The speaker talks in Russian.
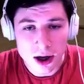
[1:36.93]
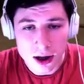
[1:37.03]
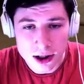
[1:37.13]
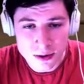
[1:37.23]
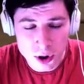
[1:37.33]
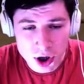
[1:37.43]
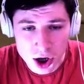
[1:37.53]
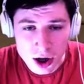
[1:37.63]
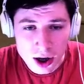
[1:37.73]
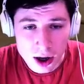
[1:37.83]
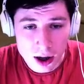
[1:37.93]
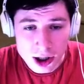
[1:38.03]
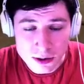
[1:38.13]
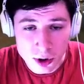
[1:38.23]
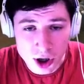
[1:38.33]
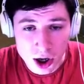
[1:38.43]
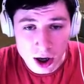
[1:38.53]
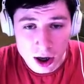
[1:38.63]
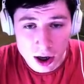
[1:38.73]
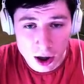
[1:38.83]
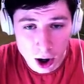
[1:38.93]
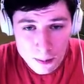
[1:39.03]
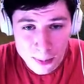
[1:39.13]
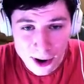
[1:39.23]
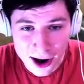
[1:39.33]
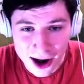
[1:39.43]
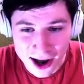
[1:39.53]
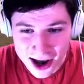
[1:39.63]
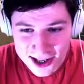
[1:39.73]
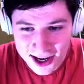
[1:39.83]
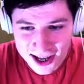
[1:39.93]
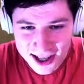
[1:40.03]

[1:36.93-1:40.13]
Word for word: Смотри, Что? смотри. Опа, как тебе?